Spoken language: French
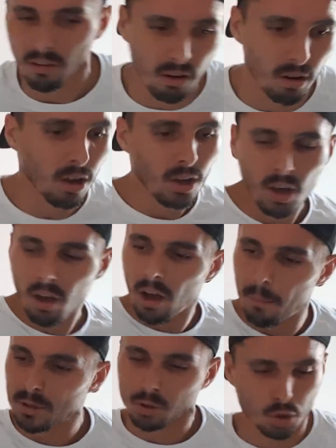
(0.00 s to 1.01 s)
Euh,
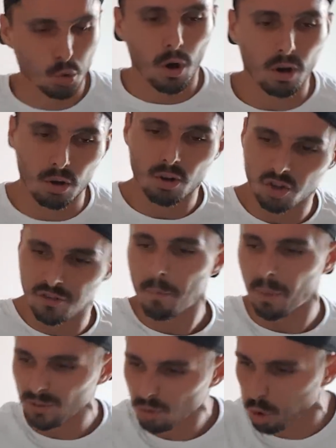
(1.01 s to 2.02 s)
ah ben ce soir, euh, je vais
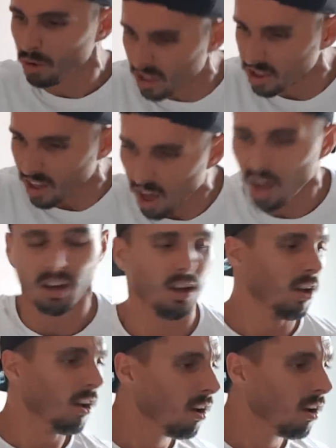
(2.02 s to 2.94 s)
prendre deux desserts.